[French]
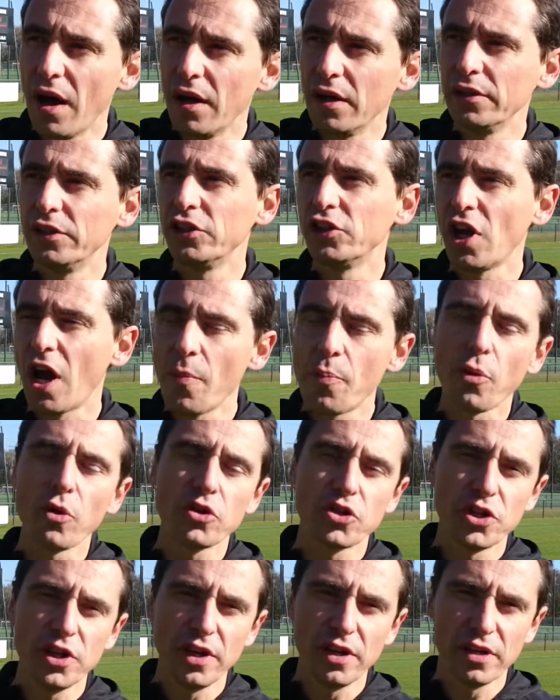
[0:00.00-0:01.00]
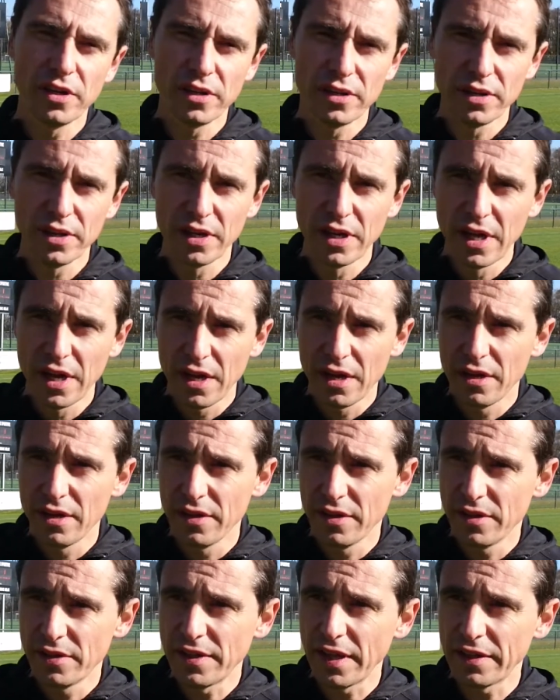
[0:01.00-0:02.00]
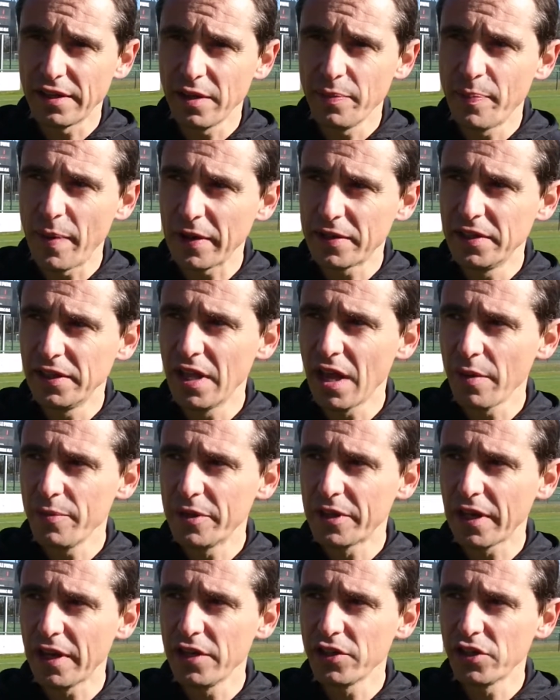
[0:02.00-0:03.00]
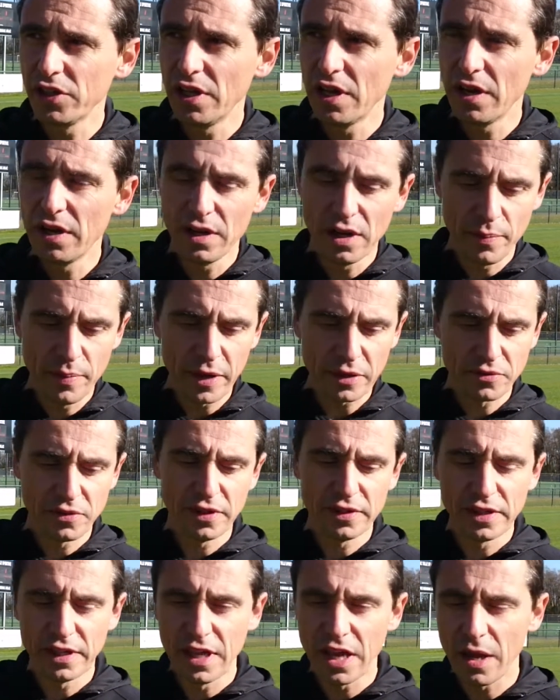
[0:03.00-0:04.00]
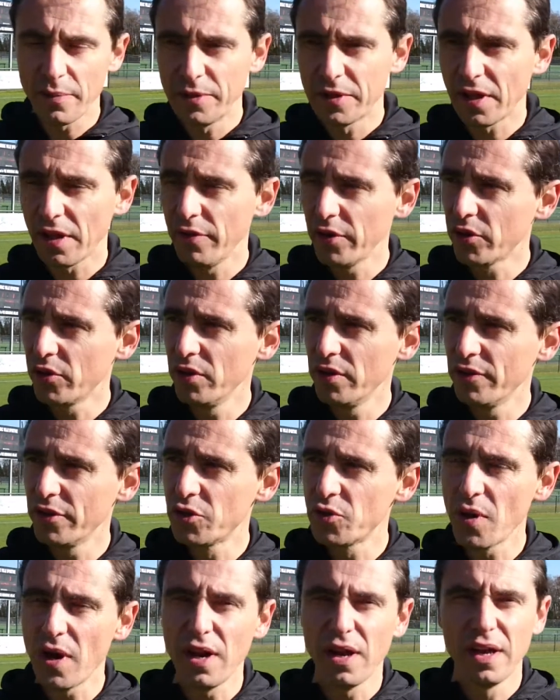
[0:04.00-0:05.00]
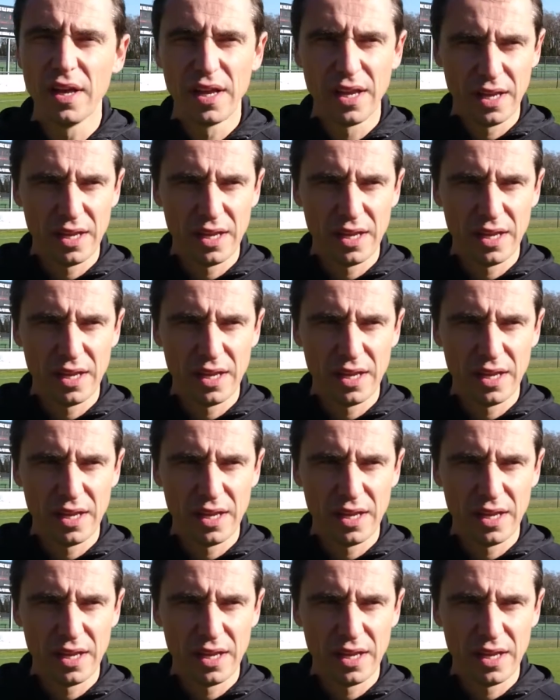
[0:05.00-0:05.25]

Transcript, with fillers: déjà approcher certaines parties de l'arbitrage et de la, personnalité de l'arbitre avec Olivier Tual.